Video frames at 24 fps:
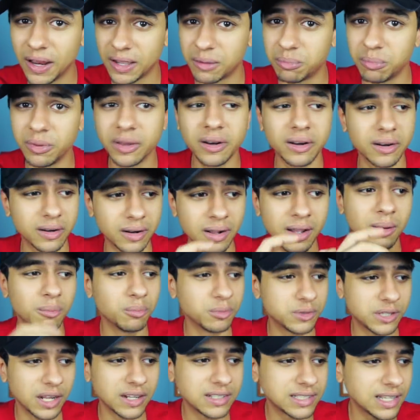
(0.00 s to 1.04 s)
بلاك ميرور
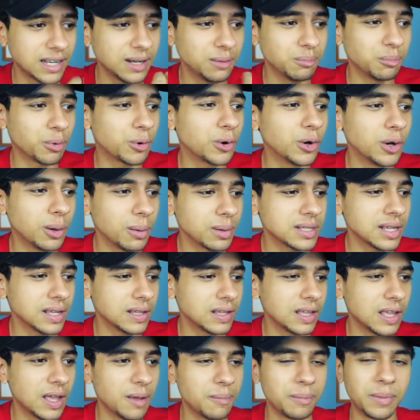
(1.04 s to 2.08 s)
مسلسل بكل
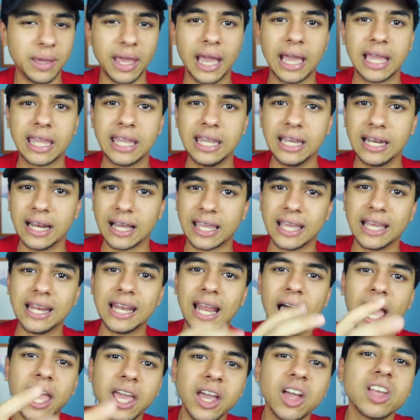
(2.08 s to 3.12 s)
بساطه بيحكي لك ايه
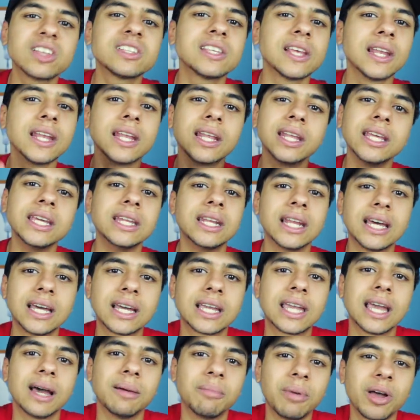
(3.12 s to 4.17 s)
اللي هيحصل لينا
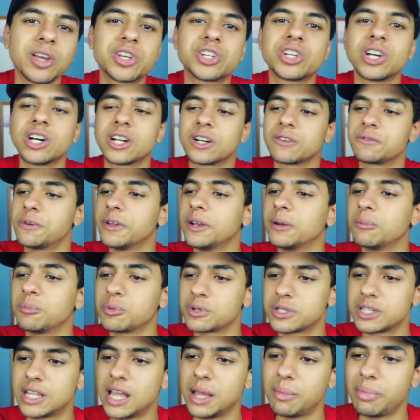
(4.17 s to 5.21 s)
كبشر في
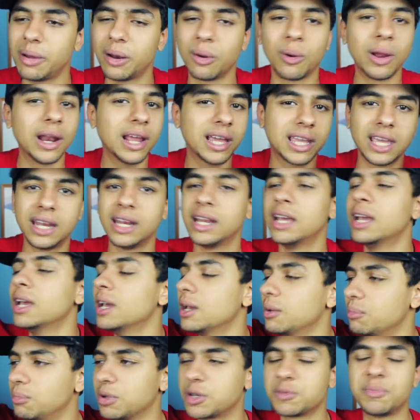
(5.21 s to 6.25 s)
المستقبل ولكن
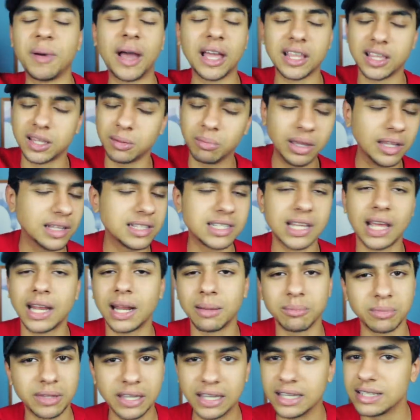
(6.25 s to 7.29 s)
مش بعد 100
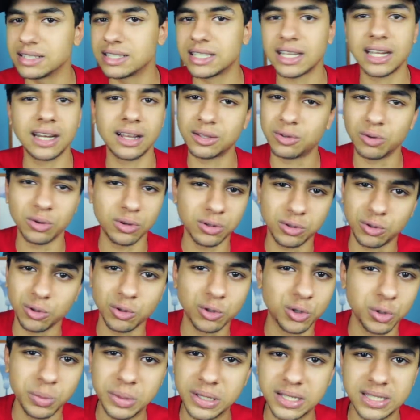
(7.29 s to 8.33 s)
سنه 200 سنه
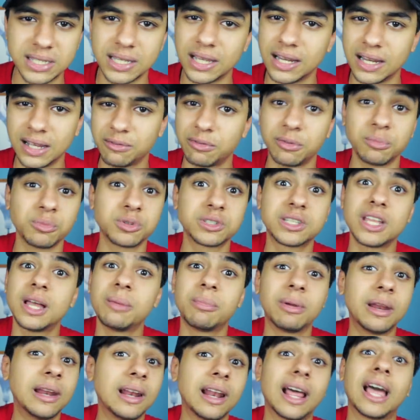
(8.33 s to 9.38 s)
300 سنه في
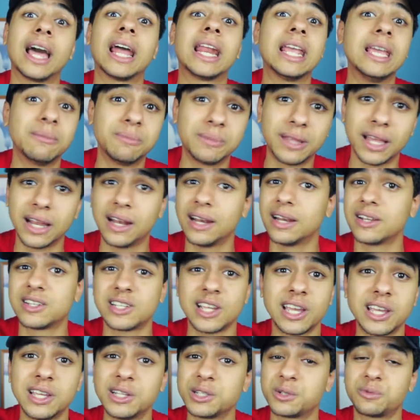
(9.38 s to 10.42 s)
المستقبل الغريب ده
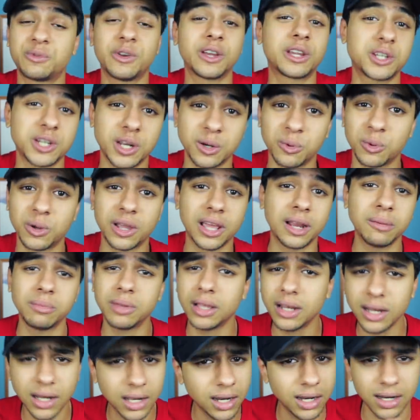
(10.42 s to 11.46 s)
الساينس فيكشن والكلام
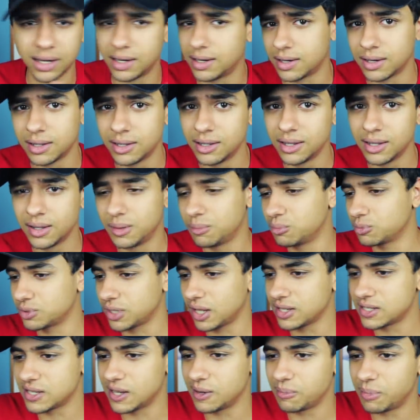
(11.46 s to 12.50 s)
لا لا لا
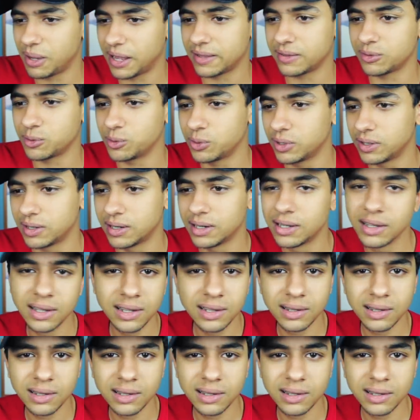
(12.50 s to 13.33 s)
مسلسل بعد قول